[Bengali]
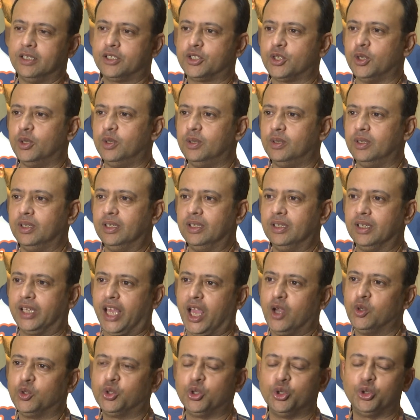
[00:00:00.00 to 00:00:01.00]
সো
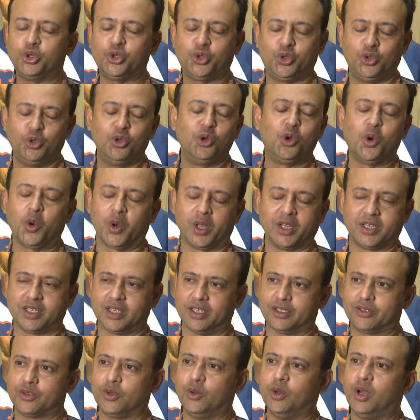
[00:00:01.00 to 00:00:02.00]
কেউ তো শুরু
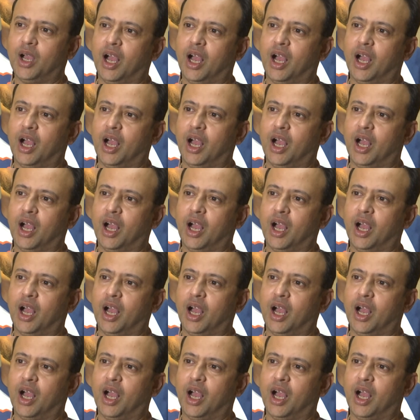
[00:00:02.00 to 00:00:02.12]
করেছে সো